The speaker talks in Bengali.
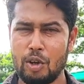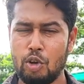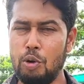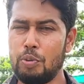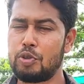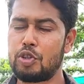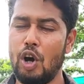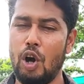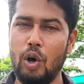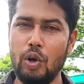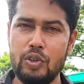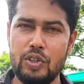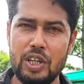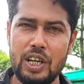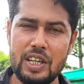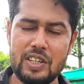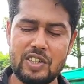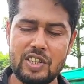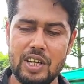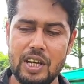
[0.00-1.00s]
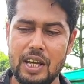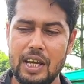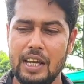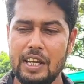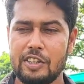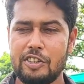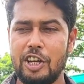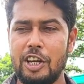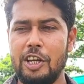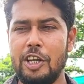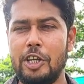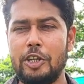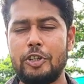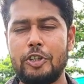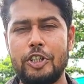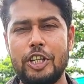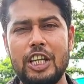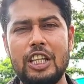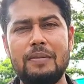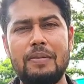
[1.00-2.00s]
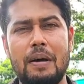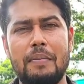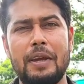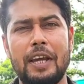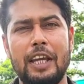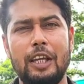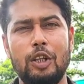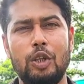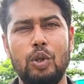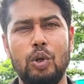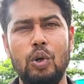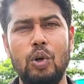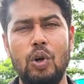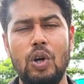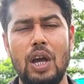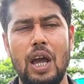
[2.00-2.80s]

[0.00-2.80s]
খুব সহজ জিনিস সে নিশ্চিতভাবে কিন্তু